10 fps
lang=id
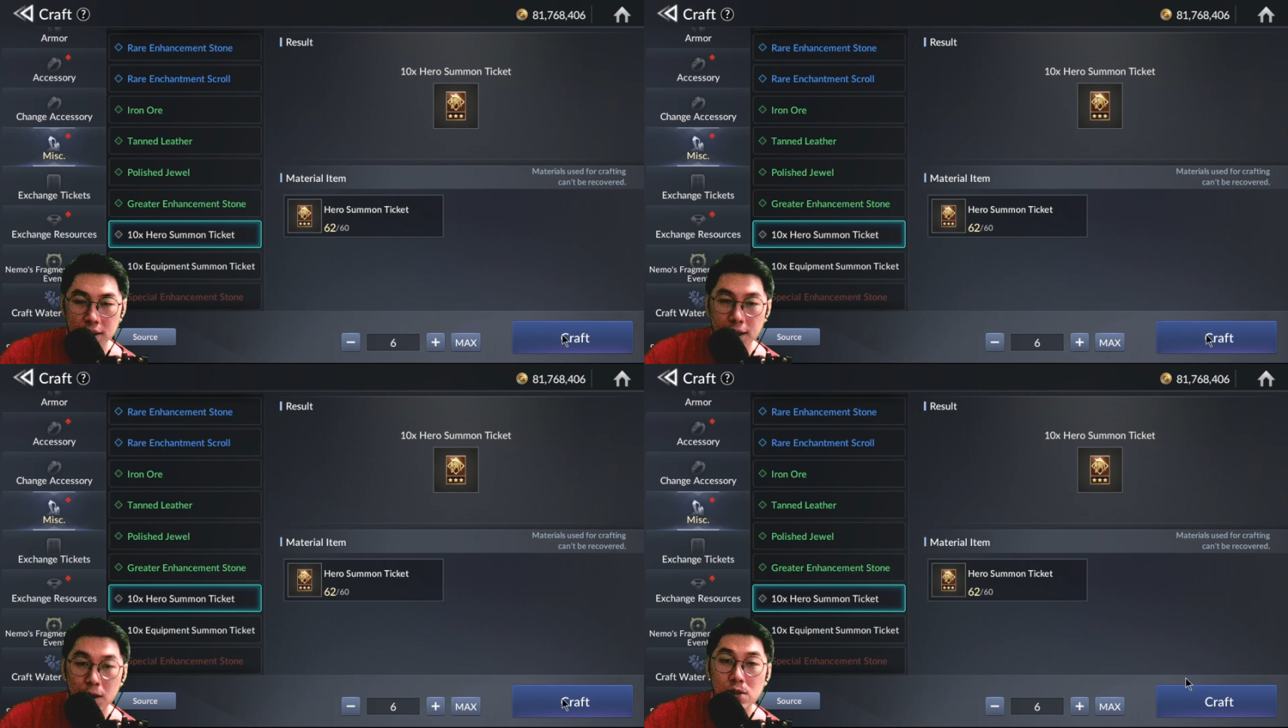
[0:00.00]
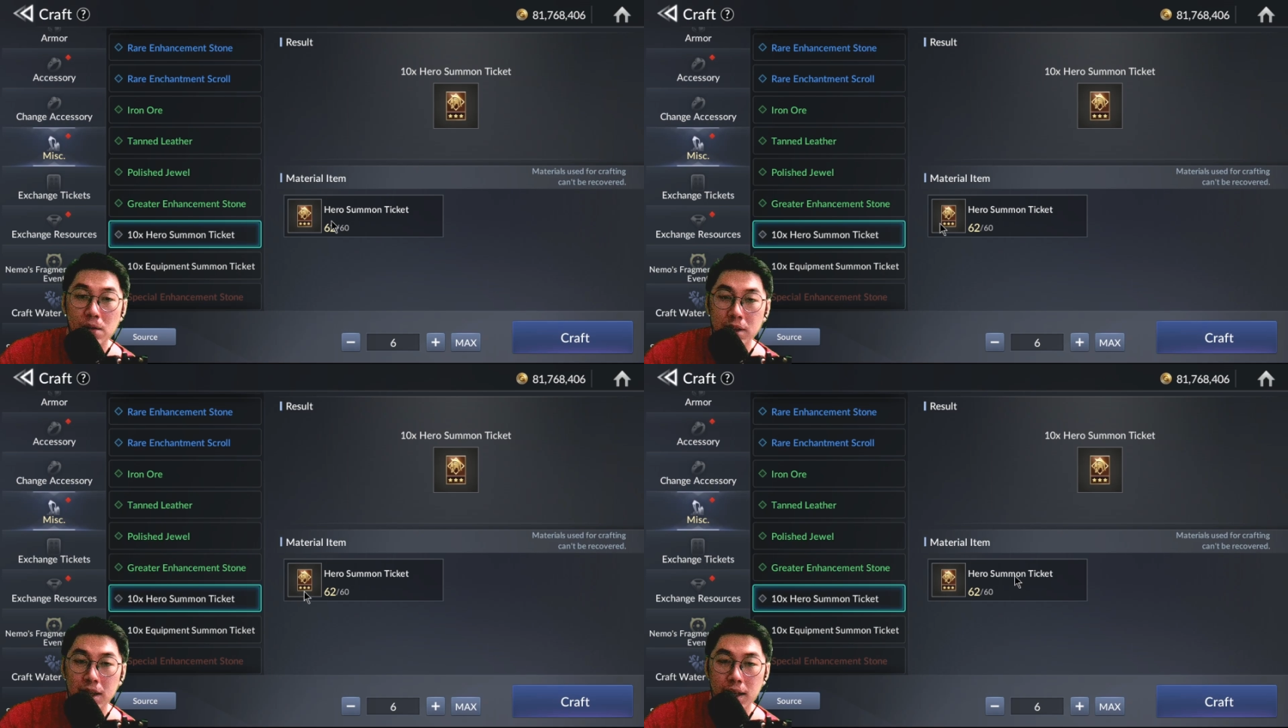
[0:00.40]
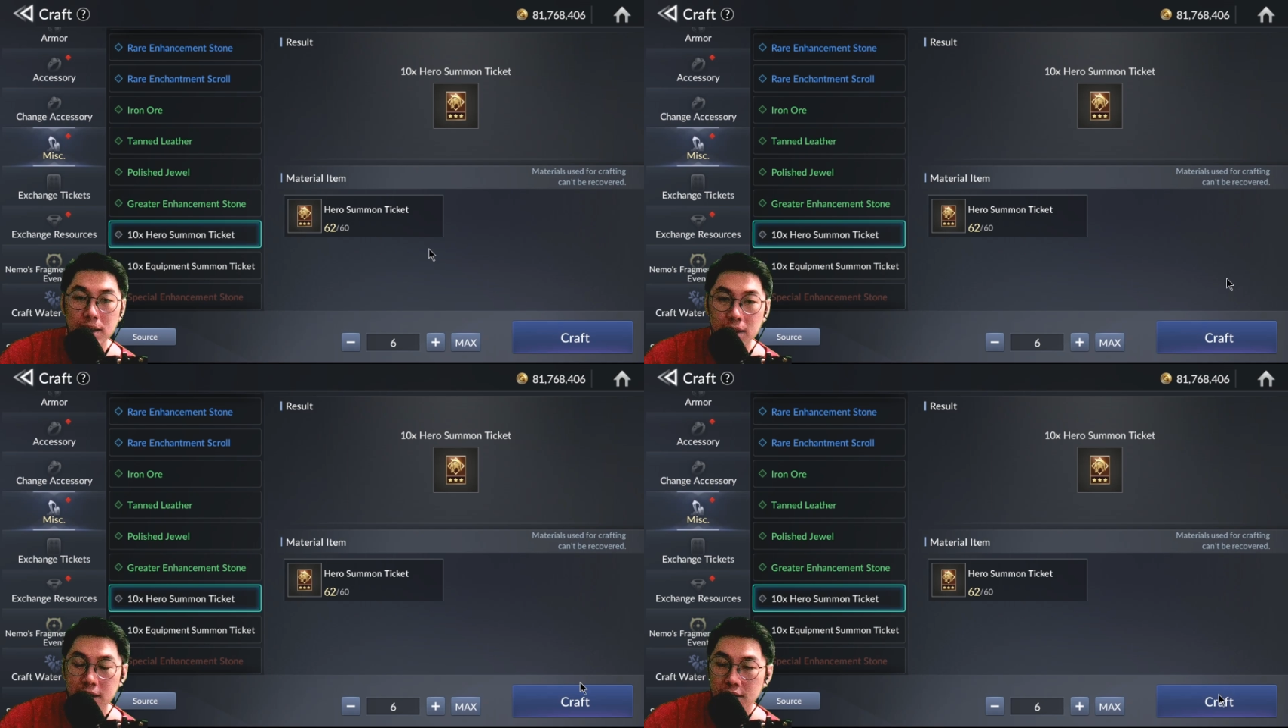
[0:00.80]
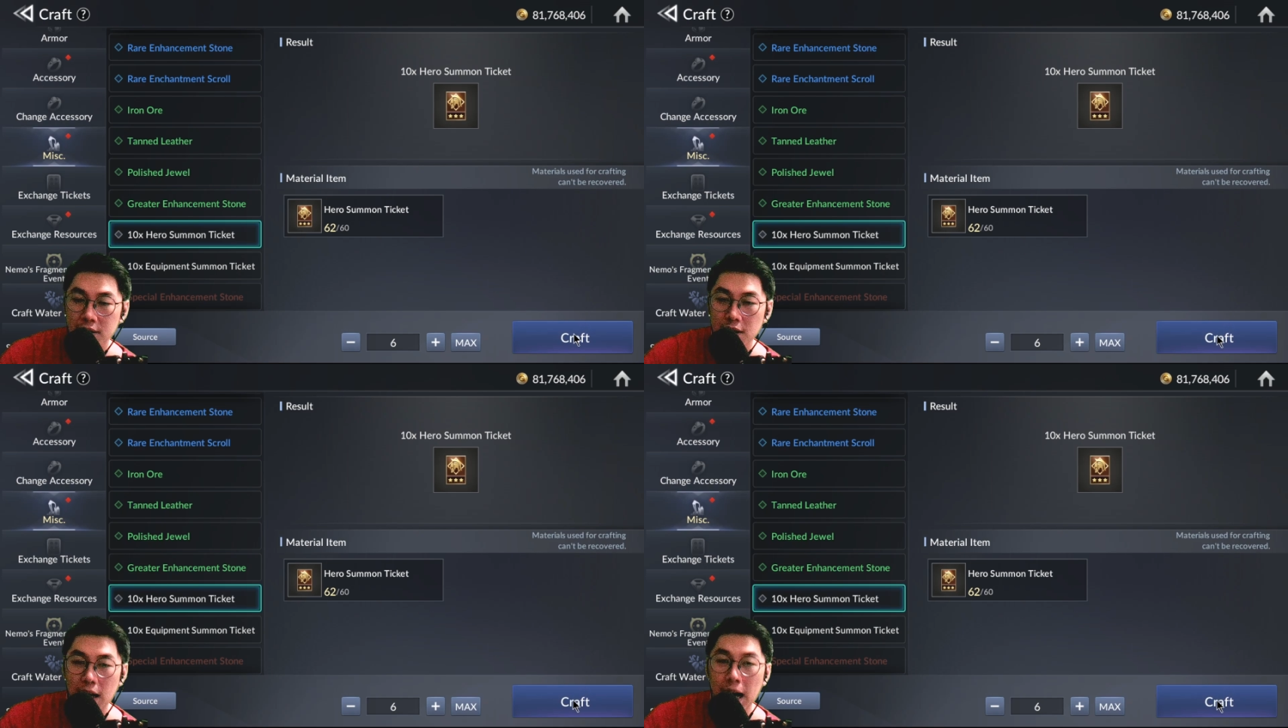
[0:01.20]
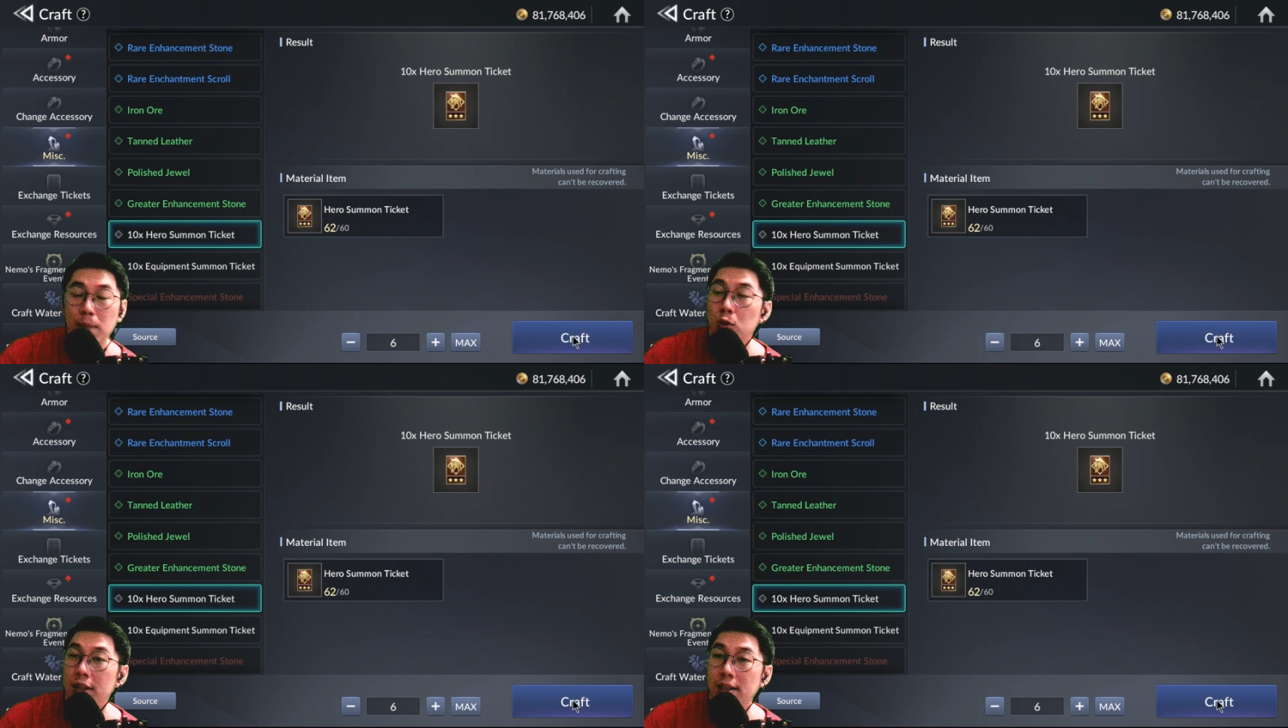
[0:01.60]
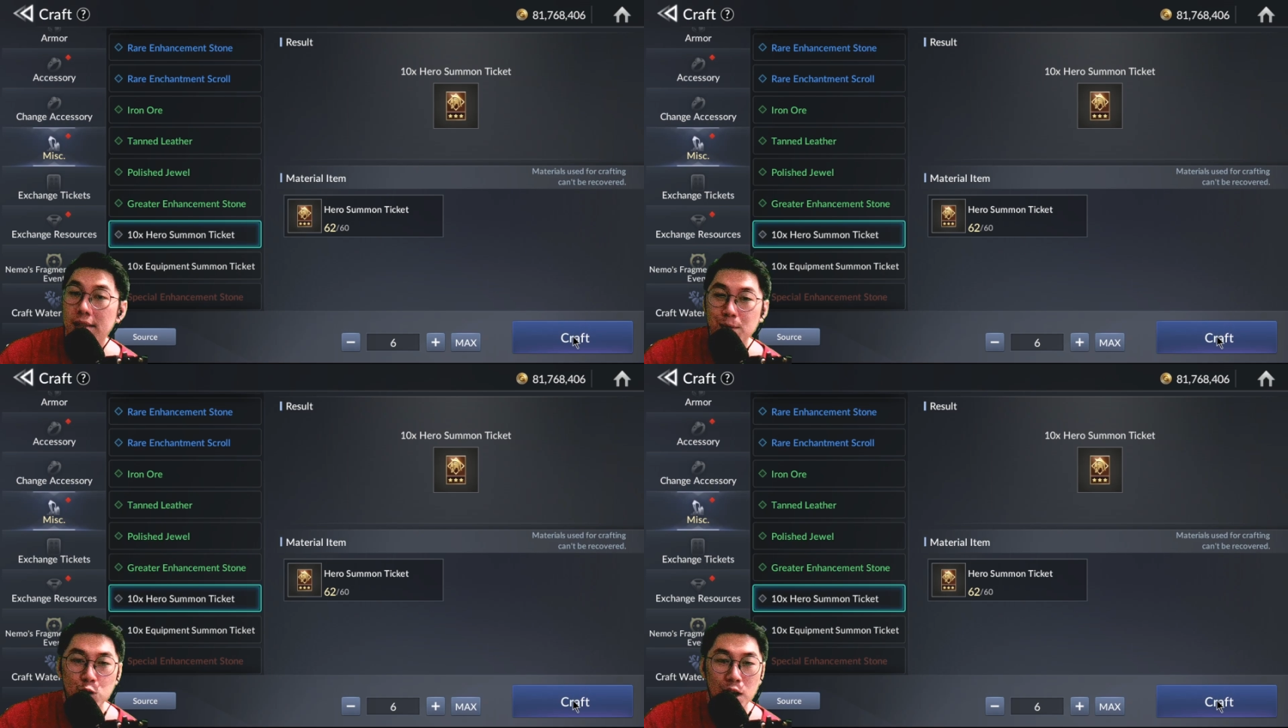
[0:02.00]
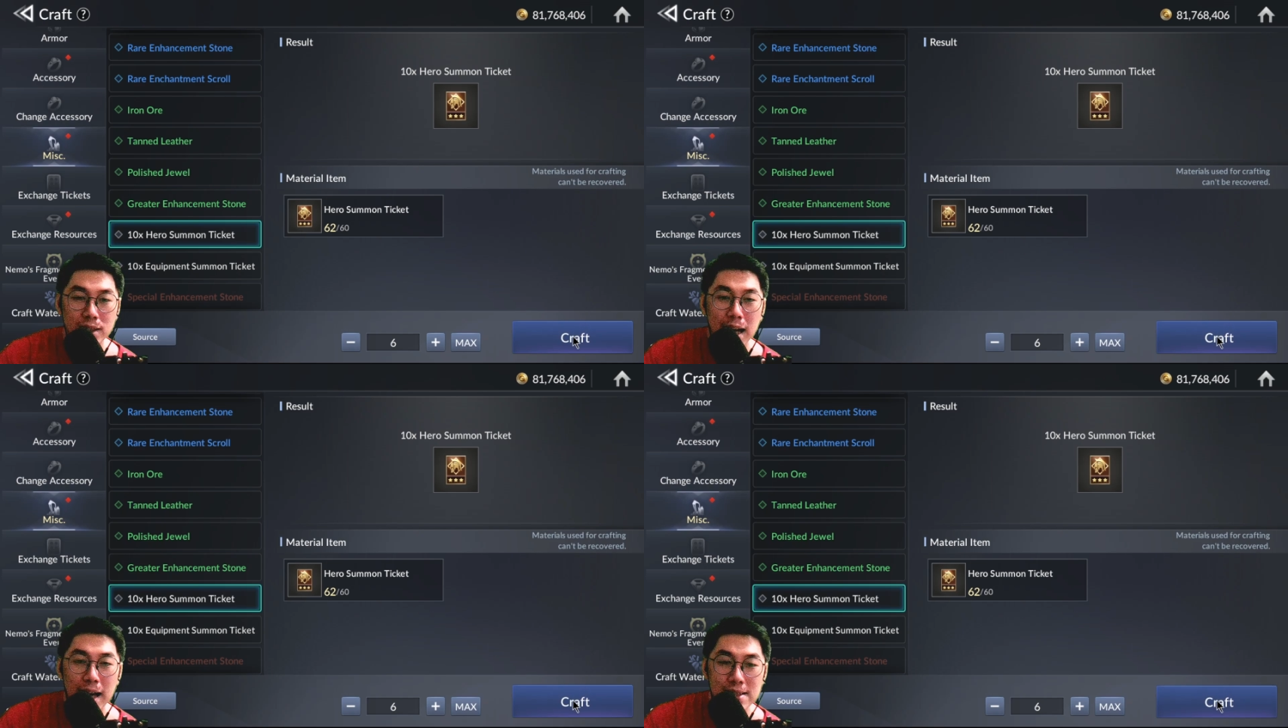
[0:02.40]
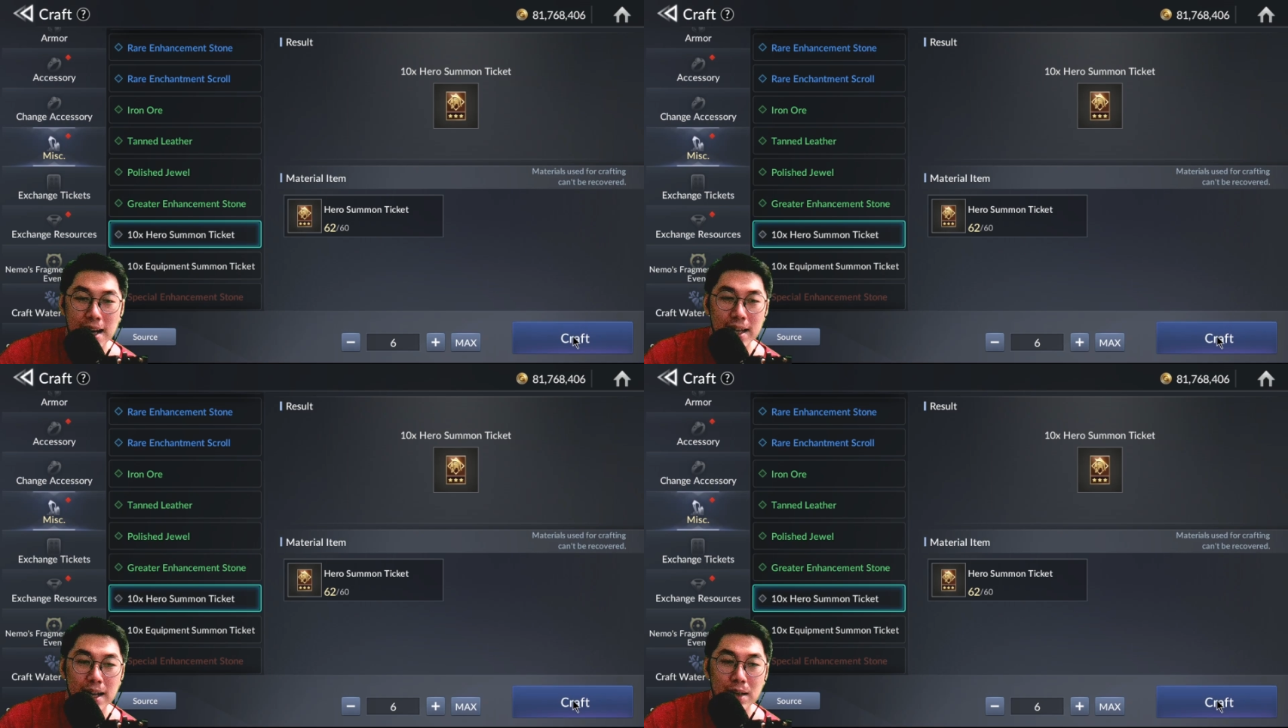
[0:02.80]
hero sama tiket ini amunisi buat gacha ya